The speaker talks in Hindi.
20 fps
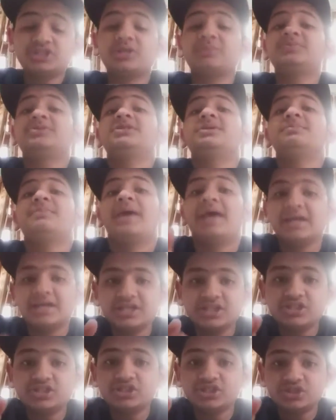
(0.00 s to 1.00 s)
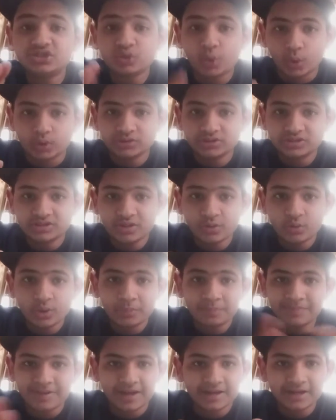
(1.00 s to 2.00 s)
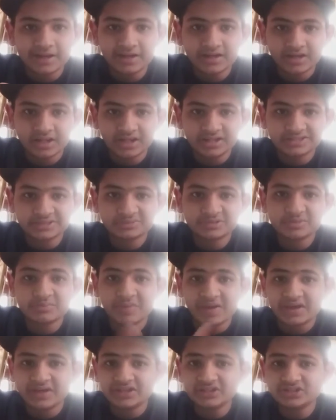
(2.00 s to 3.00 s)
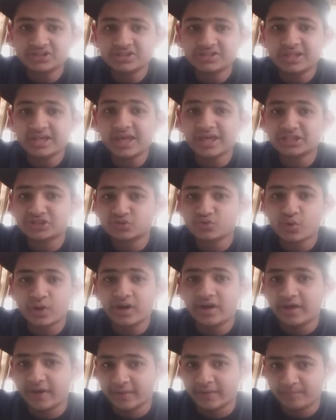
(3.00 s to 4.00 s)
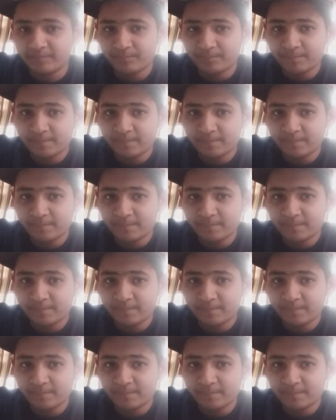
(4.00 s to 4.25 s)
सबसे महंगी चीज़ कौन सी है वो कोई प्लानट नहीं है सबसे महंगी चीज़ एक एस्ट्रॉयड है